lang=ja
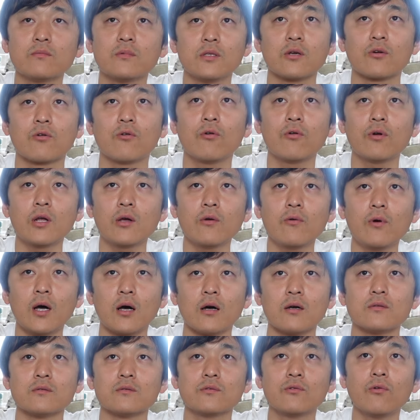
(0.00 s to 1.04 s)
でこれ
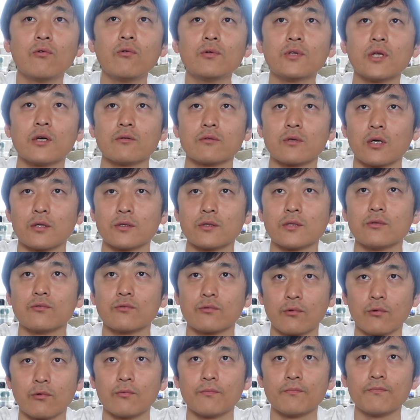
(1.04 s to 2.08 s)
はどうなるかってい
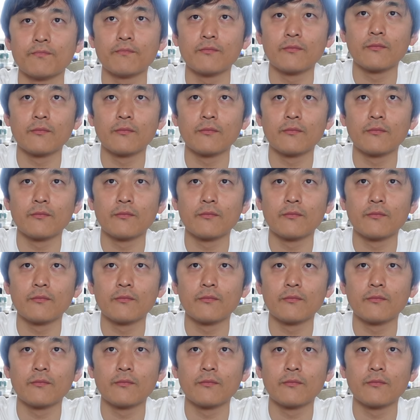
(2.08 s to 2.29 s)
うと